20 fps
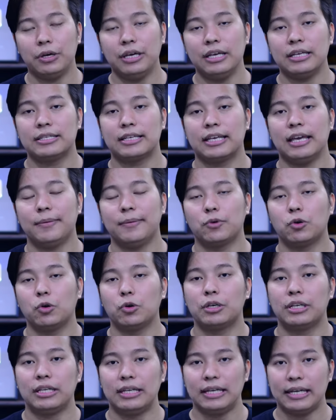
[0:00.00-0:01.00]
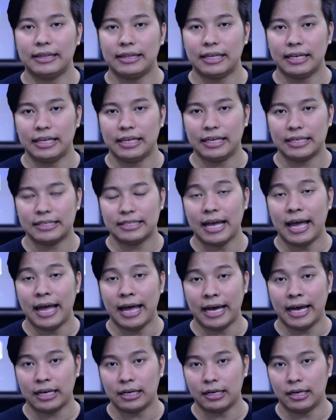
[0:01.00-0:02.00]
इस गेम को रियल तरीके से
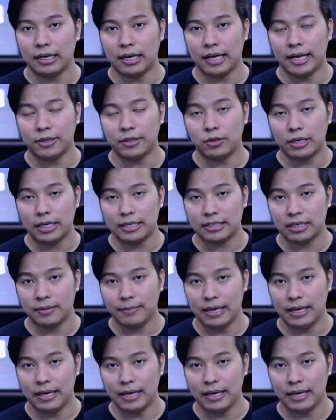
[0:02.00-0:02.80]
हैक करना है तो ऐसे में